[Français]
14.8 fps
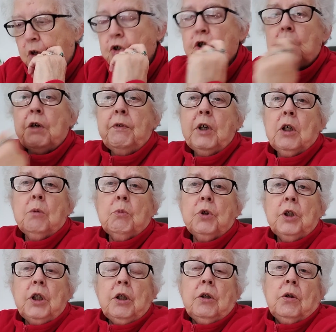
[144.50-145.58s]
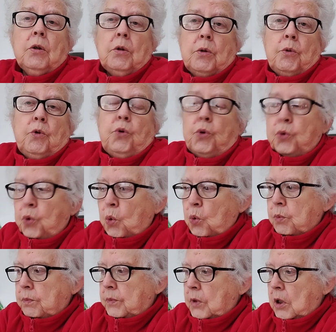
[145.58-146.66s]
j'en avais commandé de trop.